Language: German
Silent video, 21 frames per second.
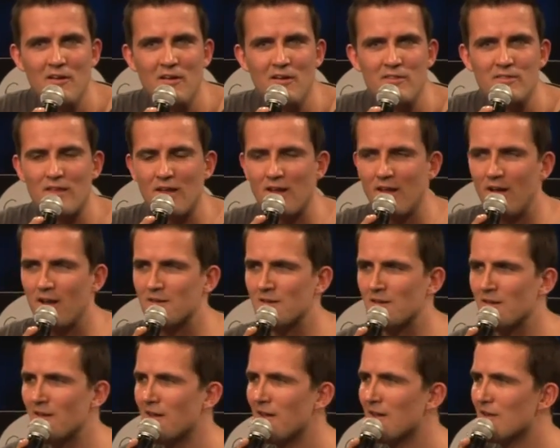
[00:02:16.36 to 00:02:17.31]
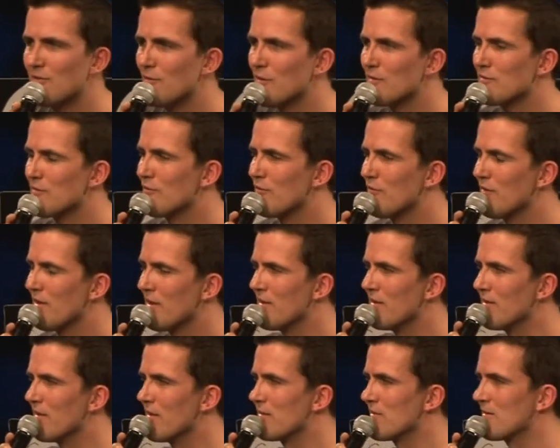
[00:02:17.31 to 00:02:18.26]
dann hat er etwas
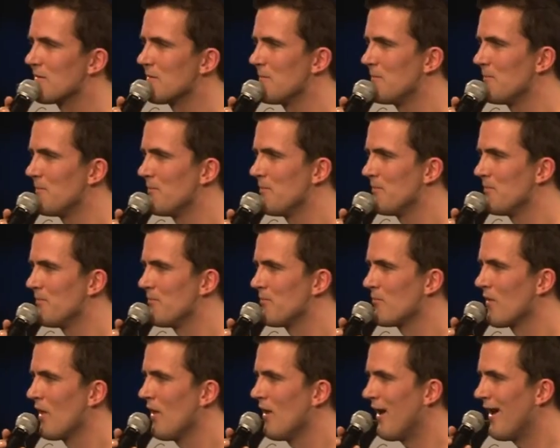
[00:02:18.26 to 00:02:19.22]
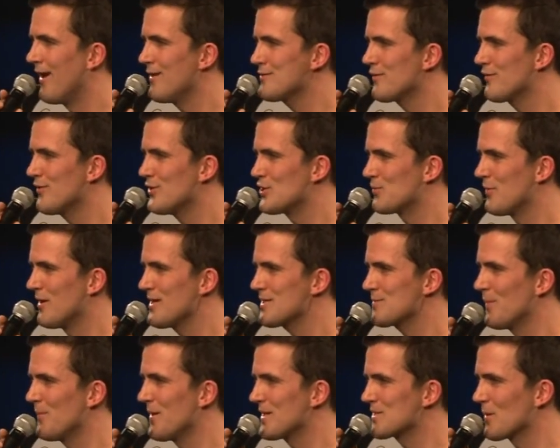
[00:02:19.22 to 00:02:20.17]
verändert. Also viel
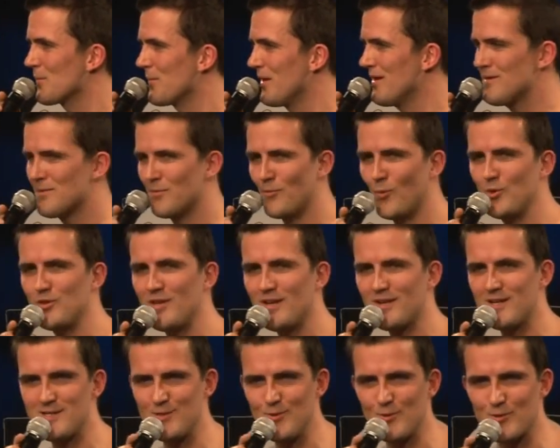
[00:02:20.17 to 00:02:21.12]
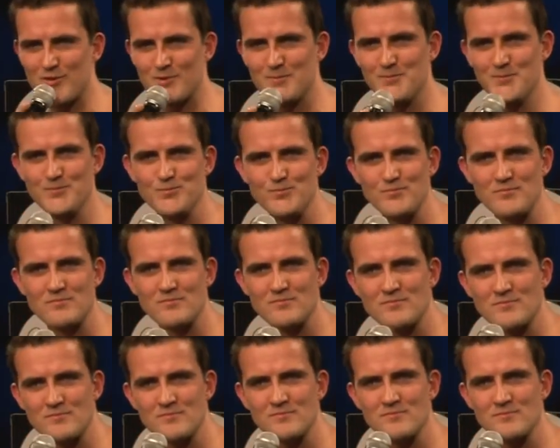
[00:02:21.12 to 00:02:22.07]
Spaß beim Experiment. Montag geht's los.
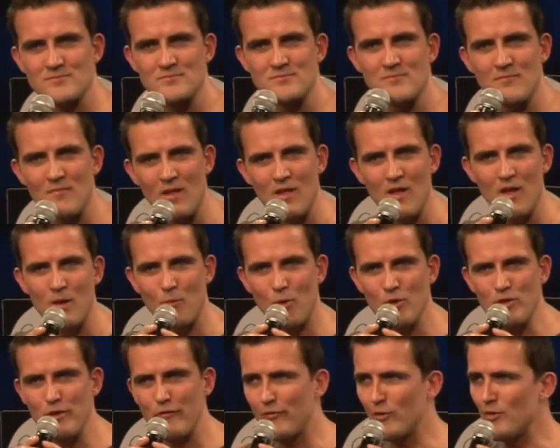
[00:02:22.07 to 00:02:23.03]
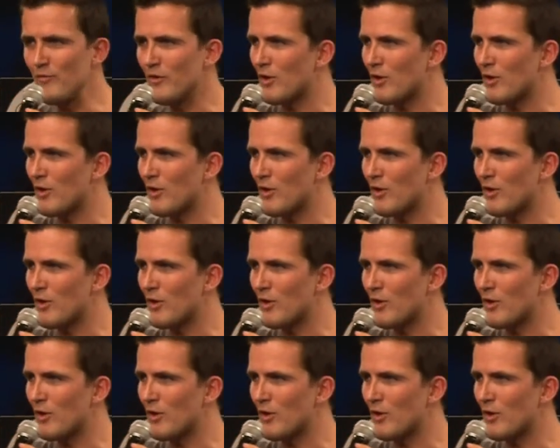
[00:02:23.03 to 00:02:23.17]
Montag früh, wenn du